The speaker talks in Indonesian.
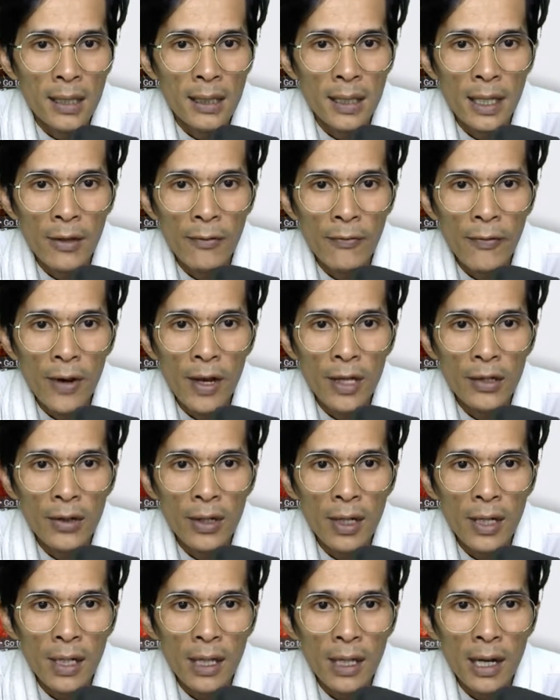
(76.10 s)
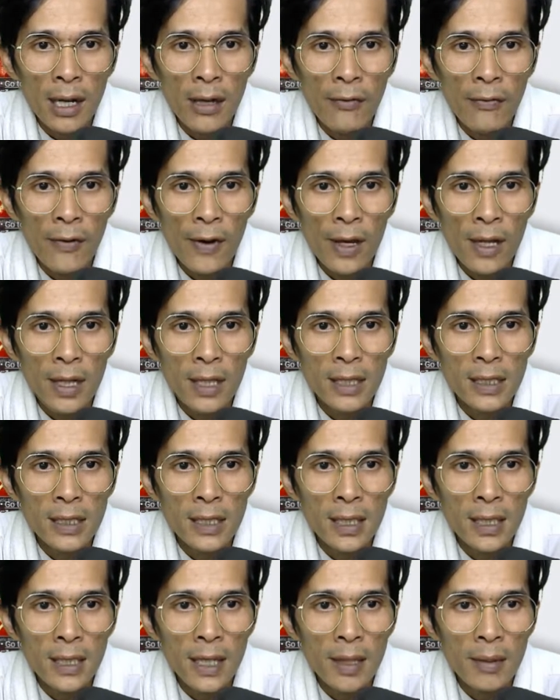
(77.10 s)
Jadi file torrent adalah file
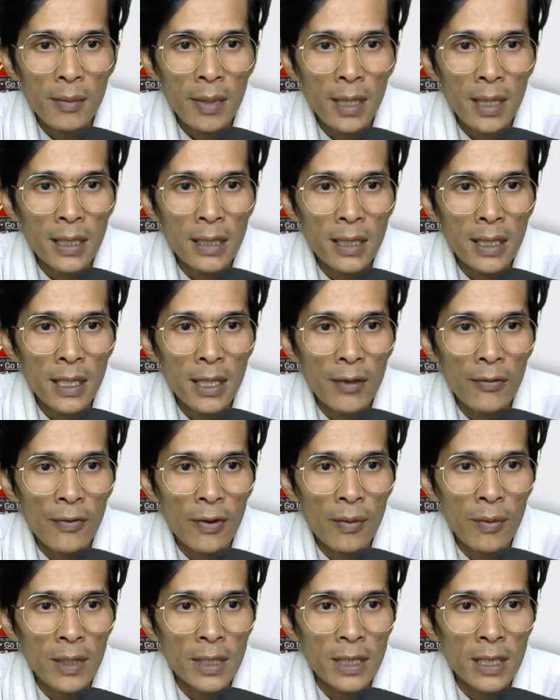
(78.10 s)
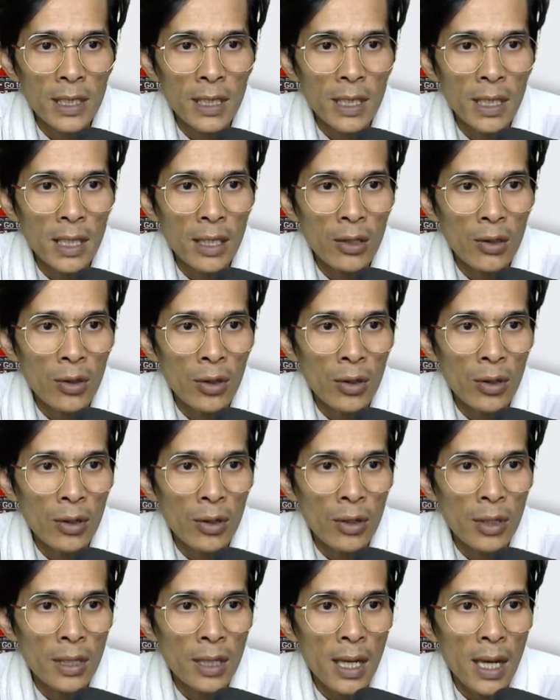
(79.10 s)
kecil yang berisi informasi
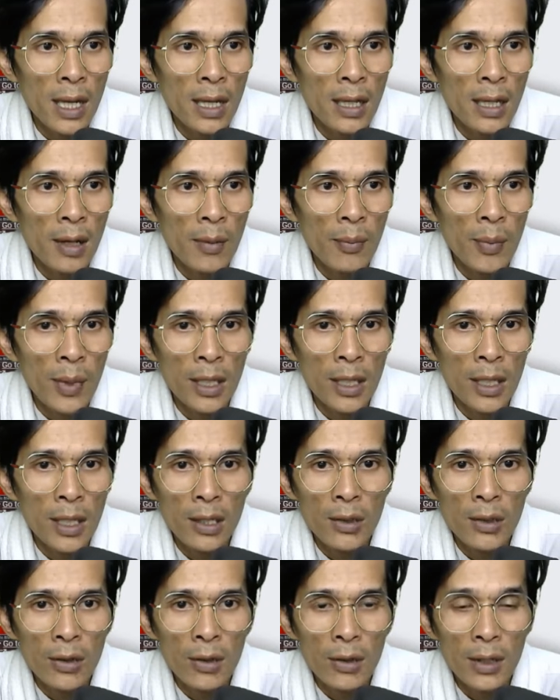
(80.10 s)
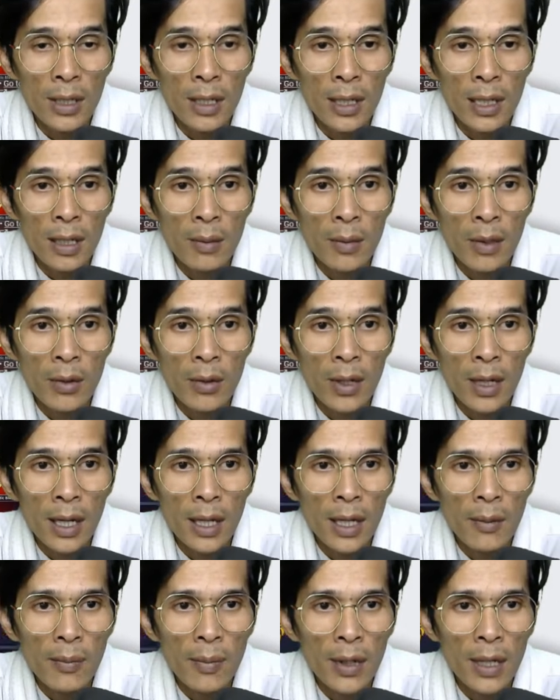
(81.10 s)
download yang dapat didownload dengan
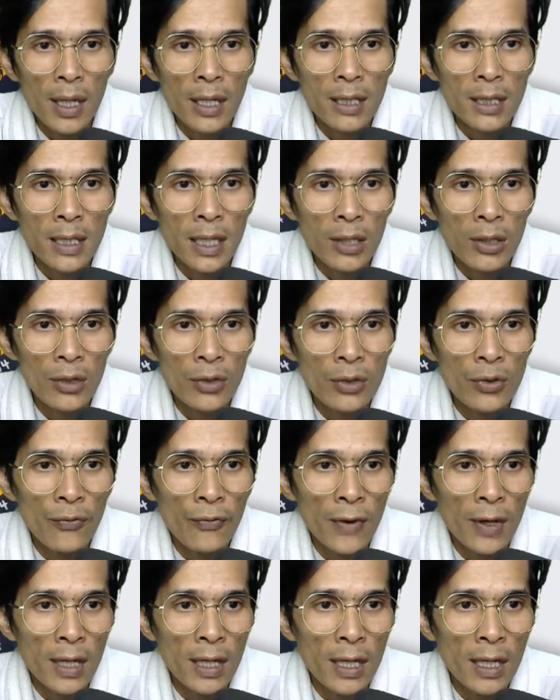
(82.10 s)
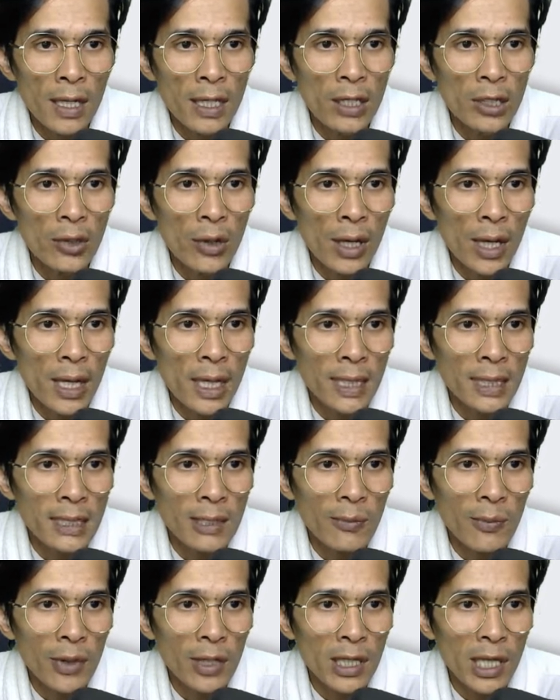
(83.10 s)
menggunakan aplikasi atau software clean torrent
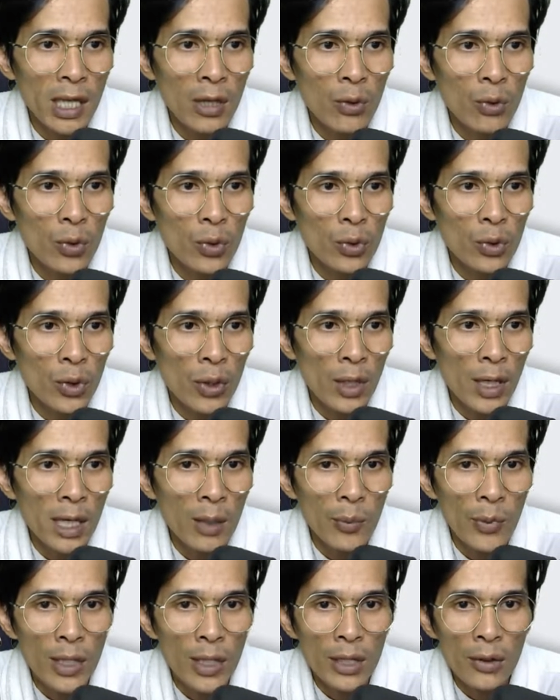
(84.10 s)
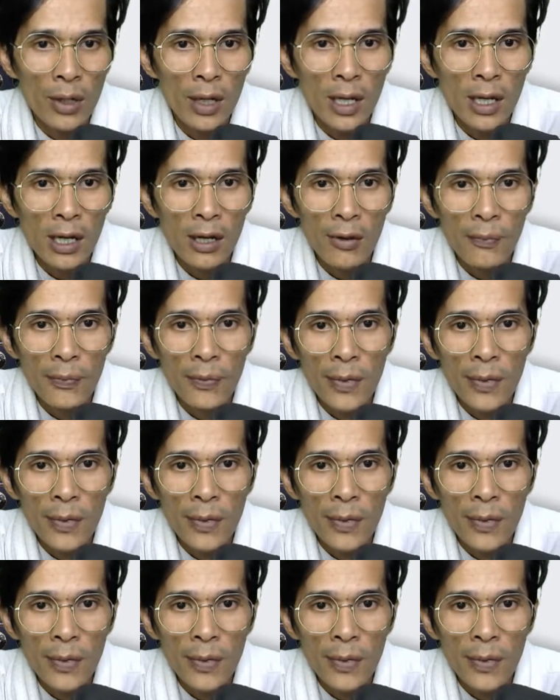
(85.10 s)
seperti uTorrent, BitTorrent,